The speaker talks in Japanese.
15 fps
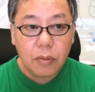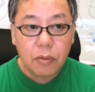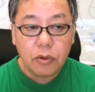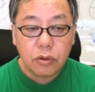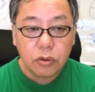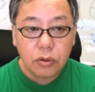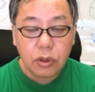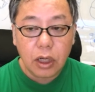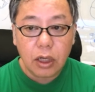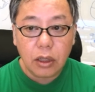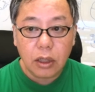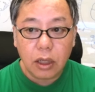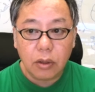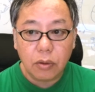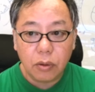でも、そうな
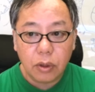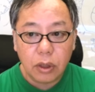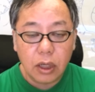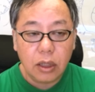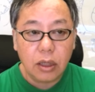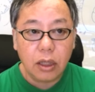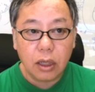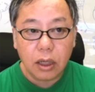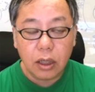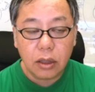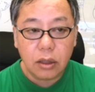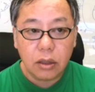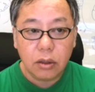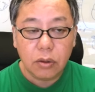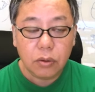らないのはなんで
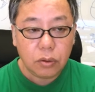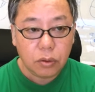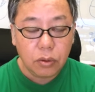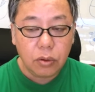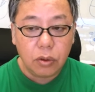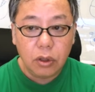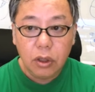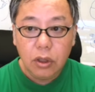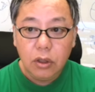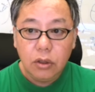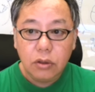かっていうと、